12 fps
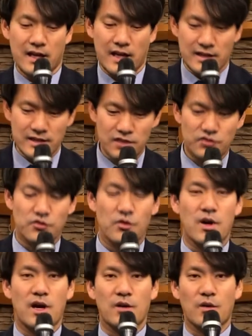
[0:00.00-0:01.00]
가장
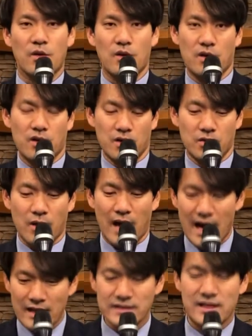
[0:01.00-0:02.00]
중요하고 또
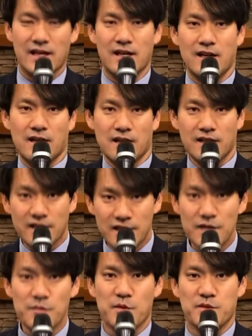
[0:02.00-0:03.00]
항상
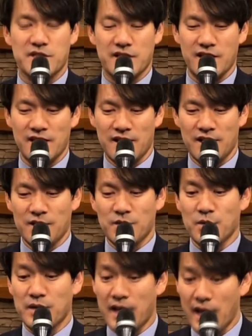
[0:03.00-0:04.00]
끊임없이
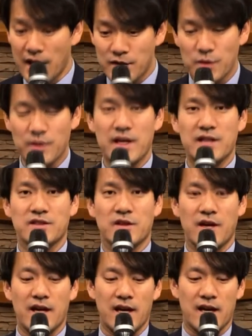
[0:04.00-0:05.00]
또
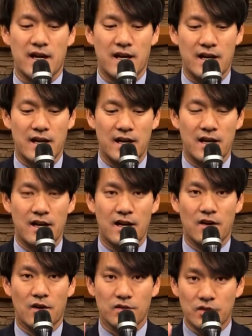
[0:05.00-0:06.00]
계속해서 해야 할
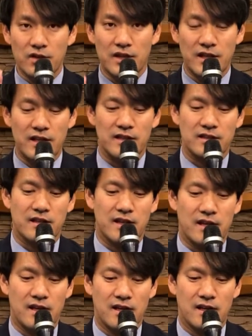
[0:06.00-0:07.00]
어떤 일이
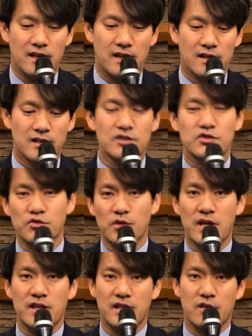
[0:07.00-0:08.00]
있는데 그
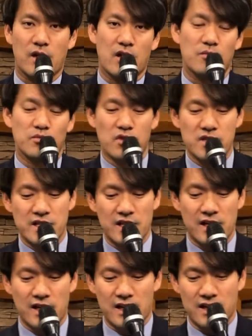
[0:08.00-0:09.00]
중요한 일이 과연
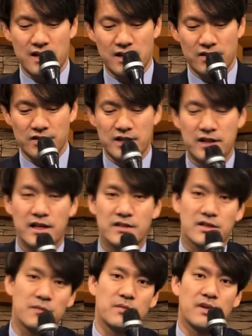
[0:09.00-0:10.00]
무엇인가, 그것에
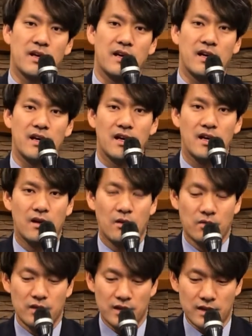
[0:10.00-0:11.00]
대해서 함께
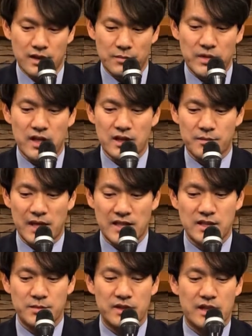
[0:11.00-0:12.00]
오늘 함께 읽은
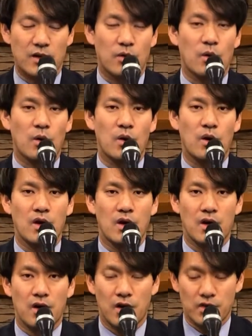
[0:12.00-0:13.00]
말씀을 갖고
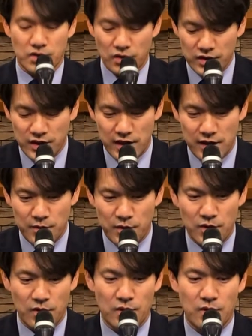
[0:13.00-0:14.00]
정리해
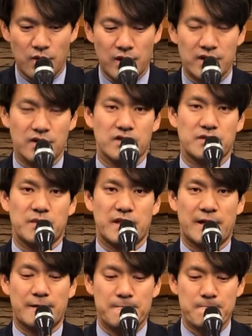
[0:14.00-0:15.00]
보려고 하는
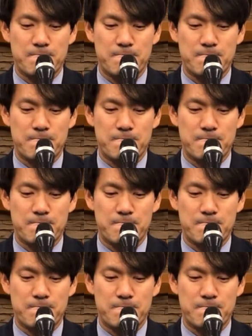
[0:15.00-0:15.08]
것입니다.